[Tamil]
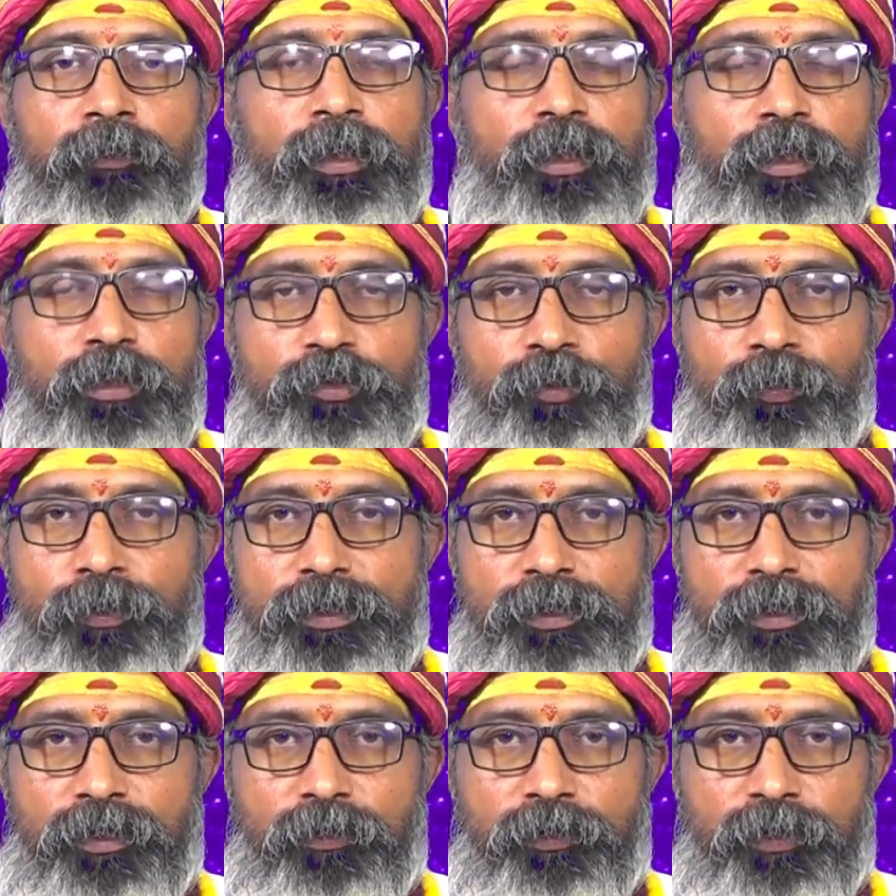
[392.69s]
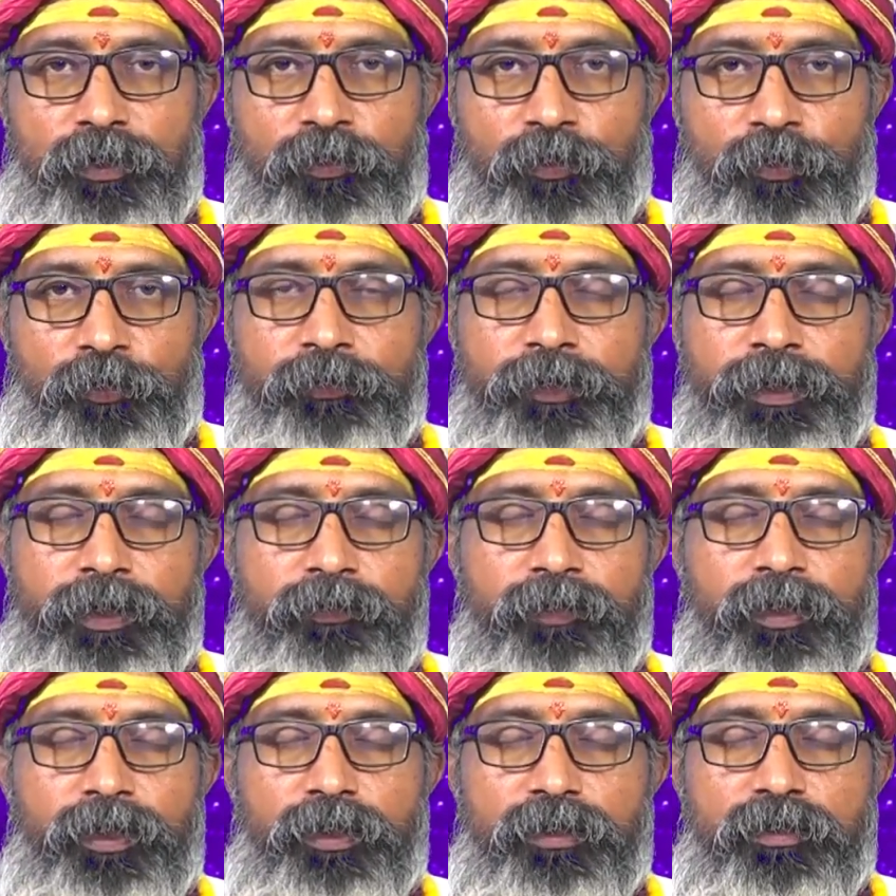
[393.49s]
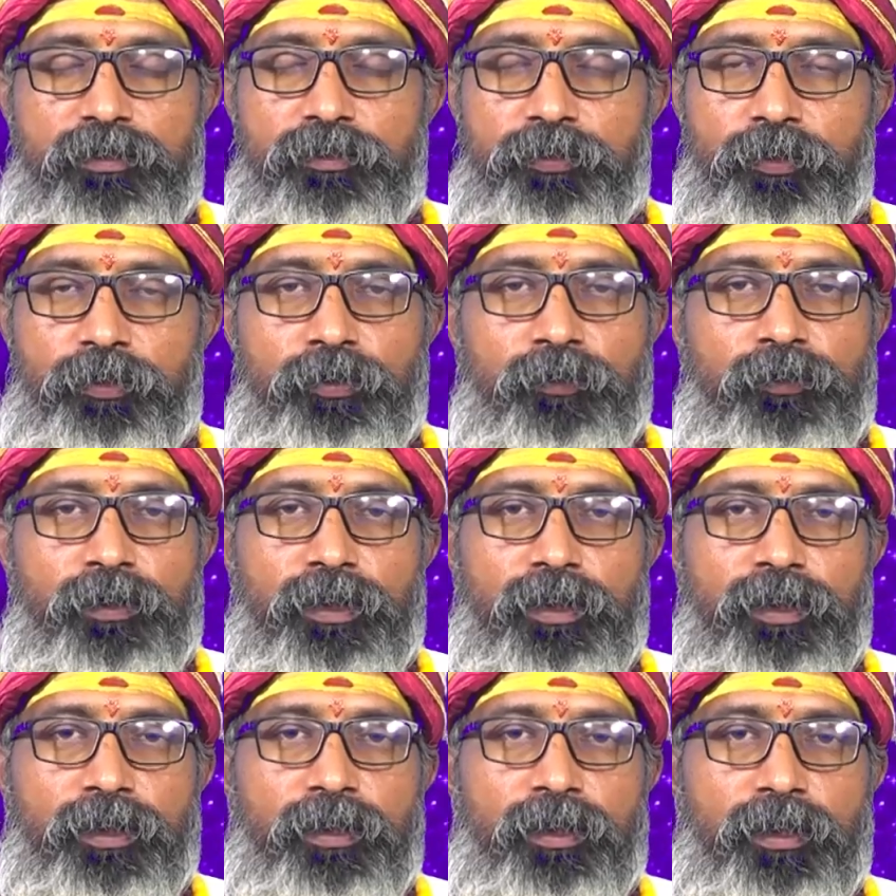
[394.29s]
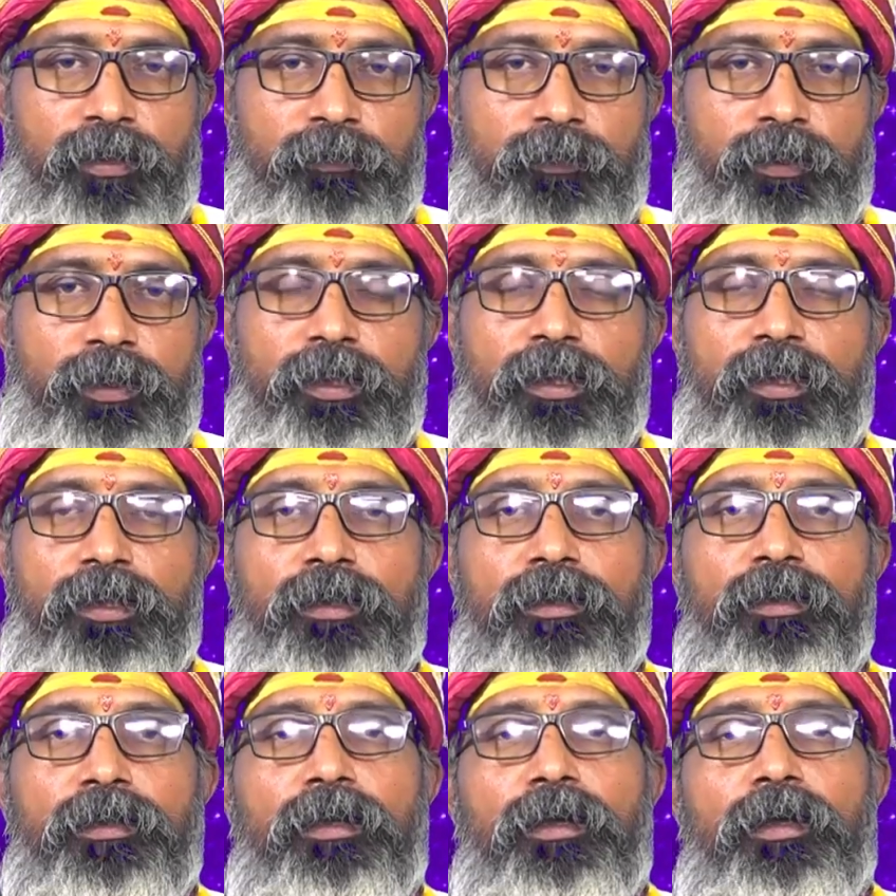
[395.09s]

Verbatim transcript: வீட்டில் சுப செலவுகள் வரும் வீடு வாங்குறது சொத்து வாங்குறது நிலம் வாங்குறது